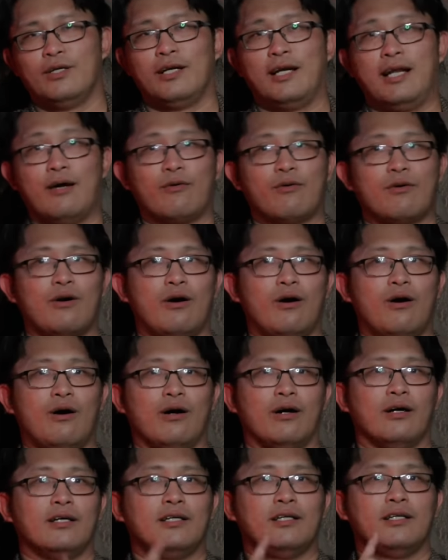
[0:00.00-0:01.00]
แล้วก็
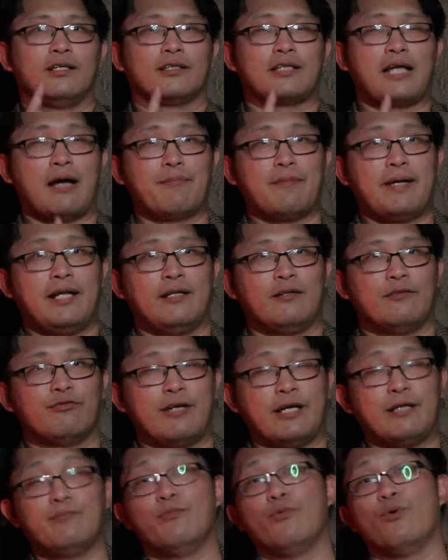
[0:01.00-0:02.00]
ถ้าเป็น
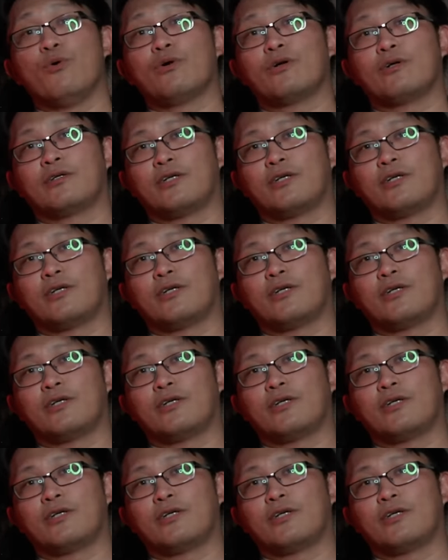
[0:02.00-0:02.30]
Facebook